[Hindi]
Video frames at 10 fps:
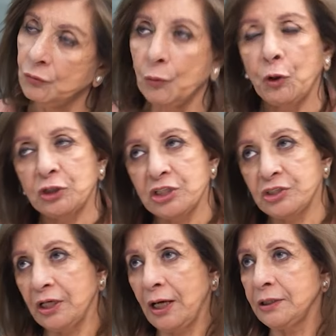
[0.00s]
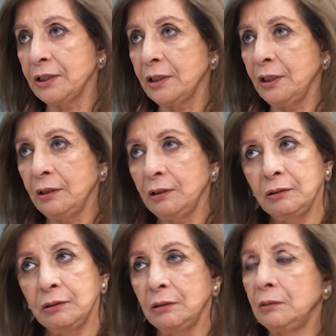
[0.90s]
वो बहुत अच्छे राइटर हैं
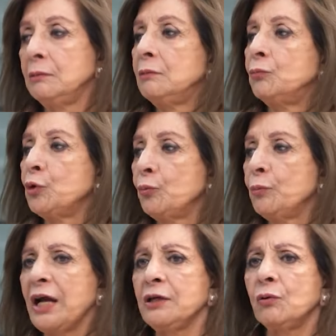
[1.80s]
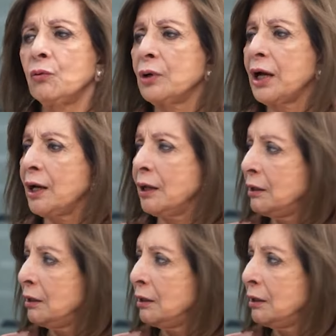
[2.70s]
मनु भाई हो गए